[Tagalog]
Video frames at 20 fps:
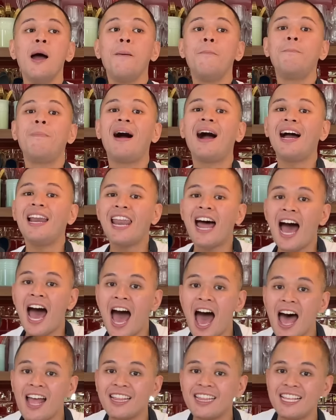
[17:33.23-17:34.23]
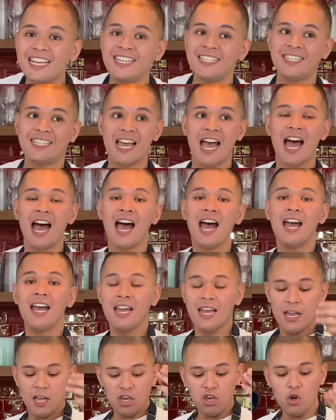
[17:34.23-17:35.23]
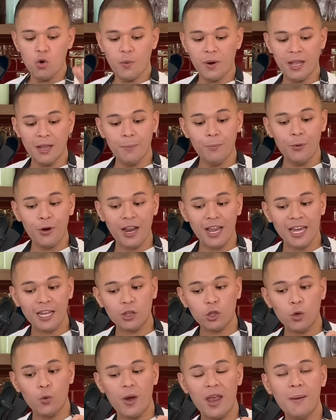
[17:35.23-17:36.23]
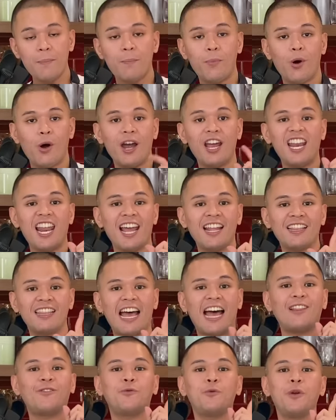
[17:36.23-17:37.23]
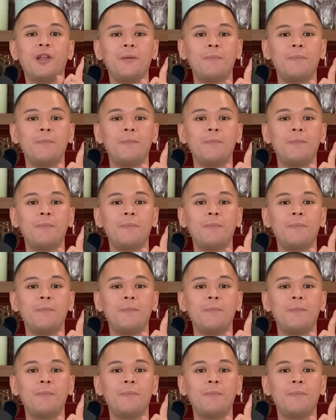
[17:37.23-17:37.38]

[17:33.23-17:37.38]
mga lahati siya, you will bring it to a boil and that will